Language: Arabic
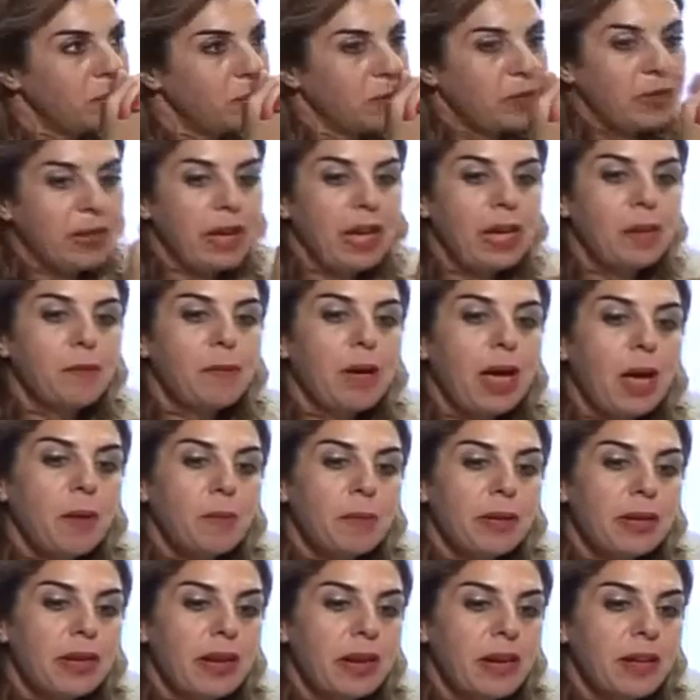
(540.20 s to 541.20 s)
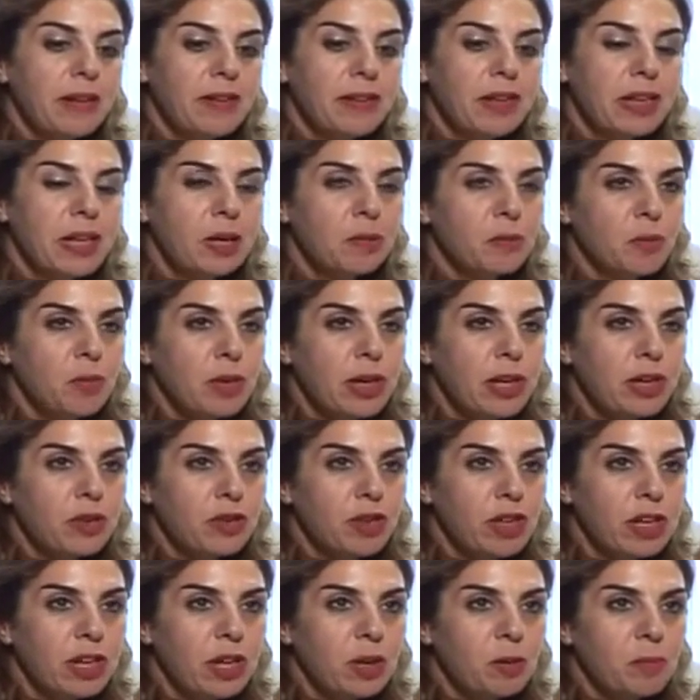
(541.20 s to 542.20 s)
مش حلمي اعمل رنا سلام for
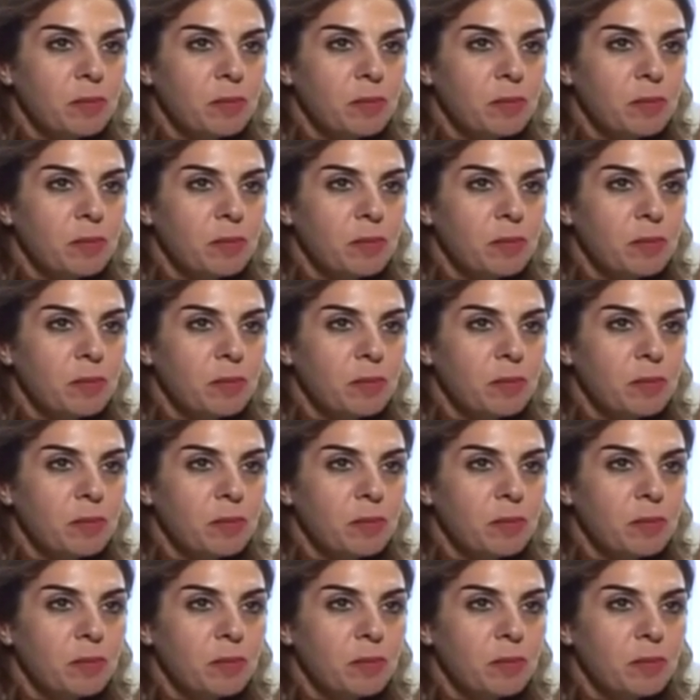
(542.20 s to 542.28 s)
H&M